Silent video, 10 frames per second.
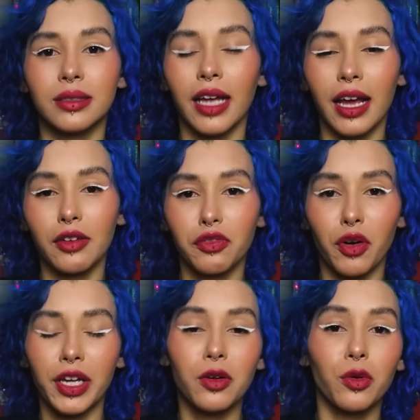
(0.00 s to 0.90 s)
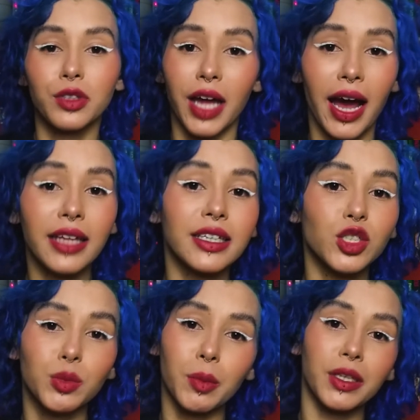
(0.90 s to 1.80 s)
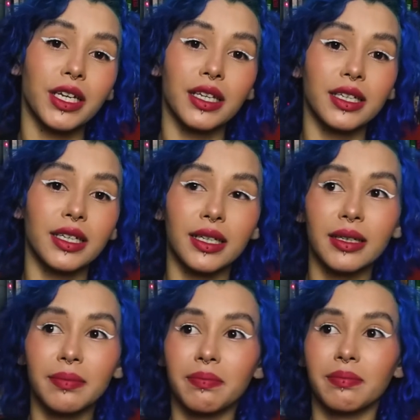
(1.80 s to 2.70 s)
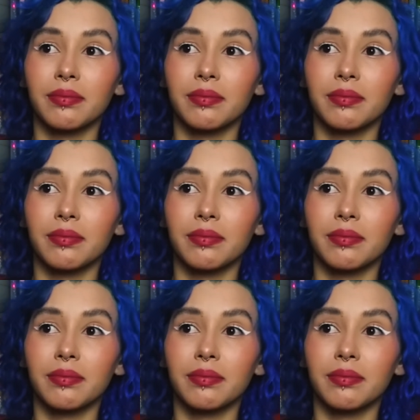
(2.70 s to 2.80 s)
né, foi encontrada de uma maneira que